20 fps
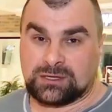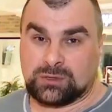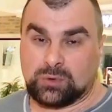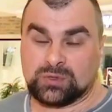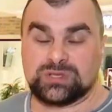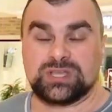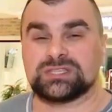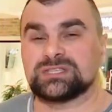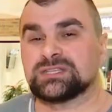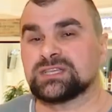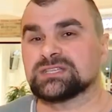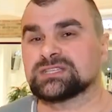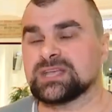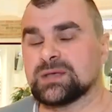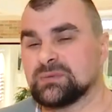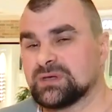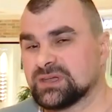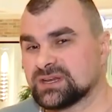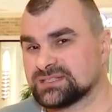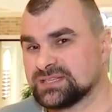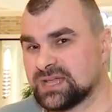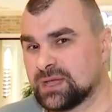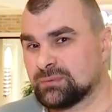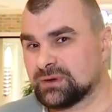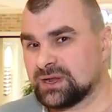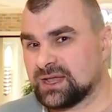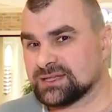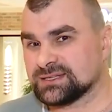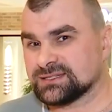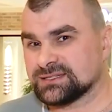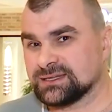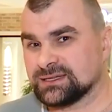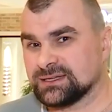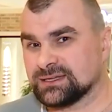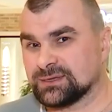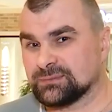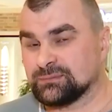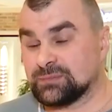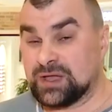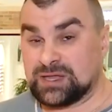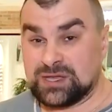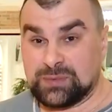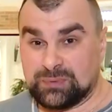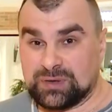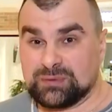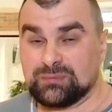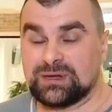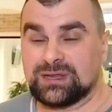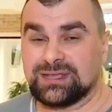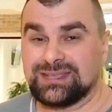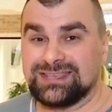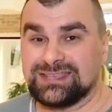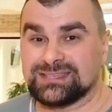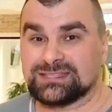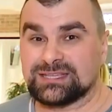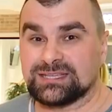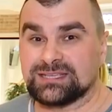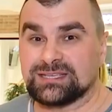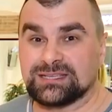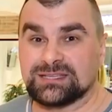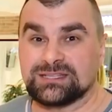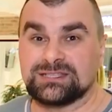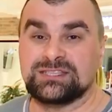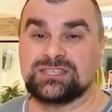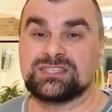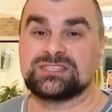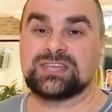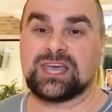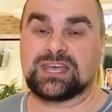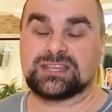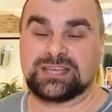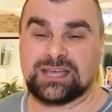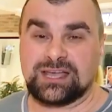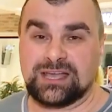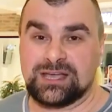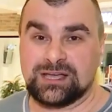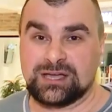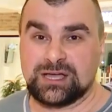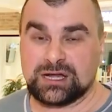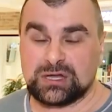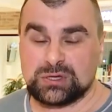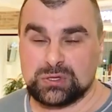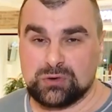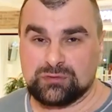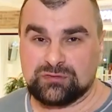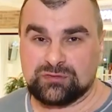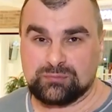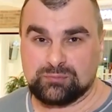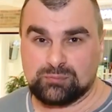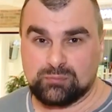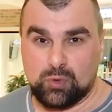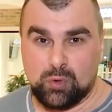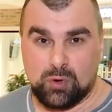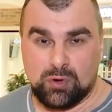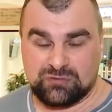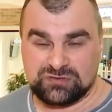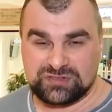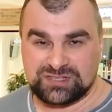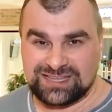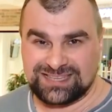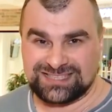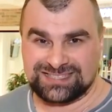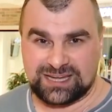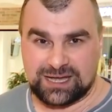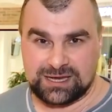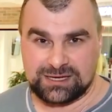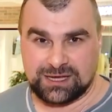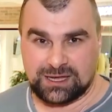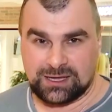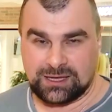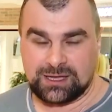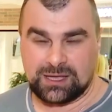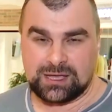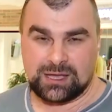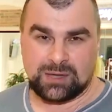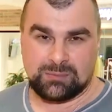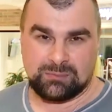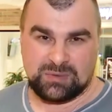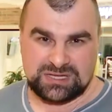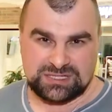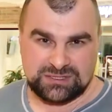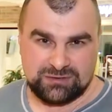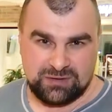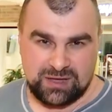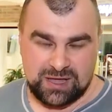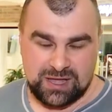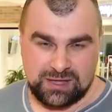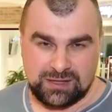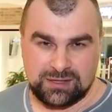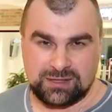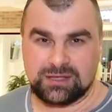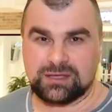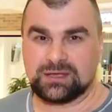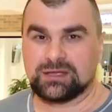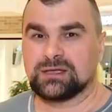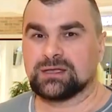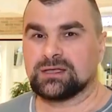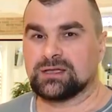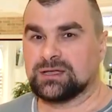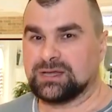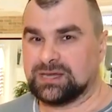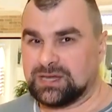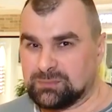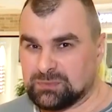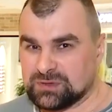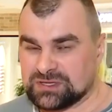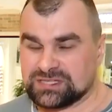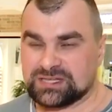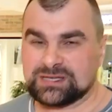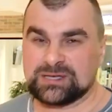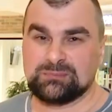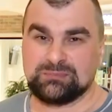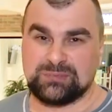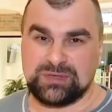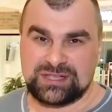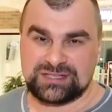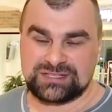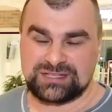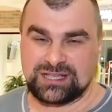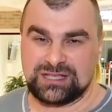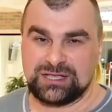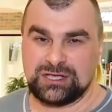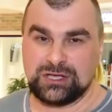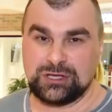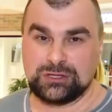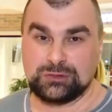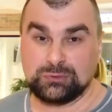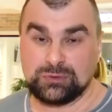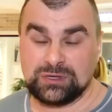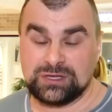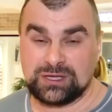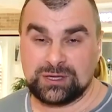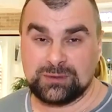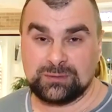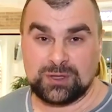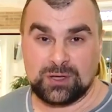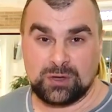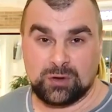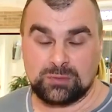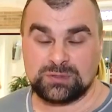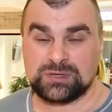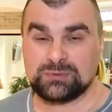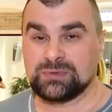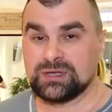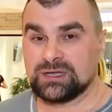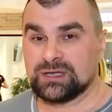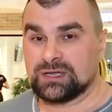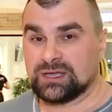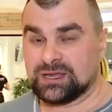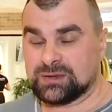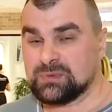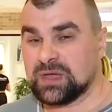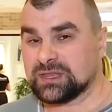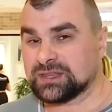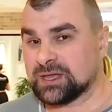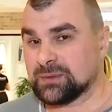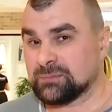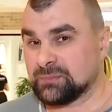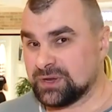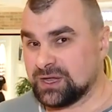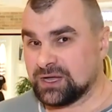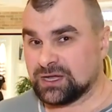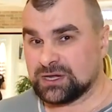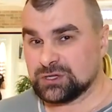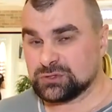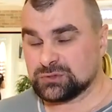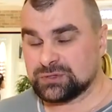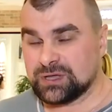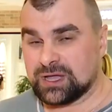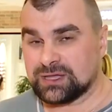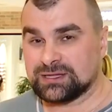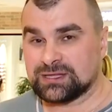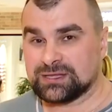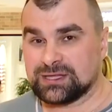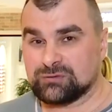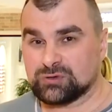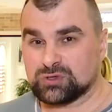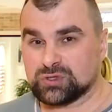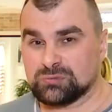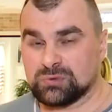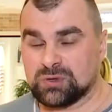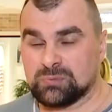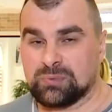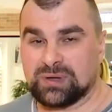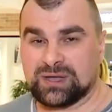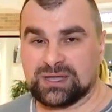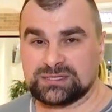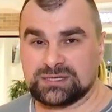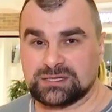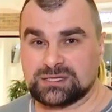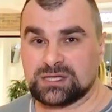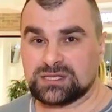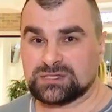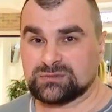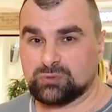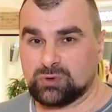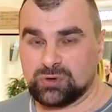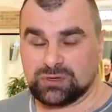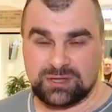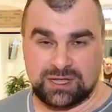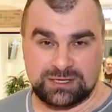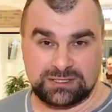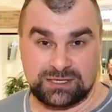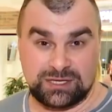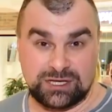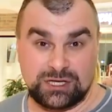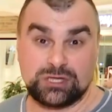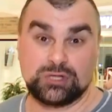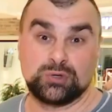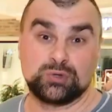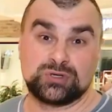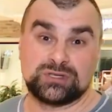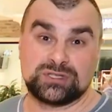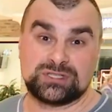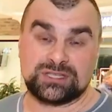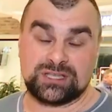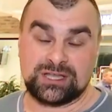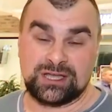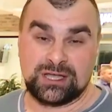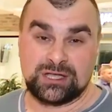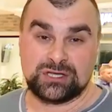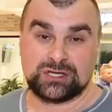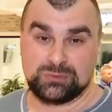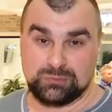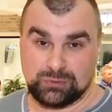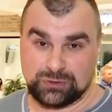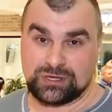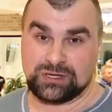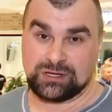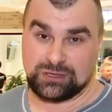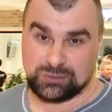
Участники самые разнообразные. Они прибыли из десятка городов по всей стране. Москва, Липецк, Пенза и другие. В общем, ребята приехали сюда для того, чтобы показать свой класс и научиться чему-то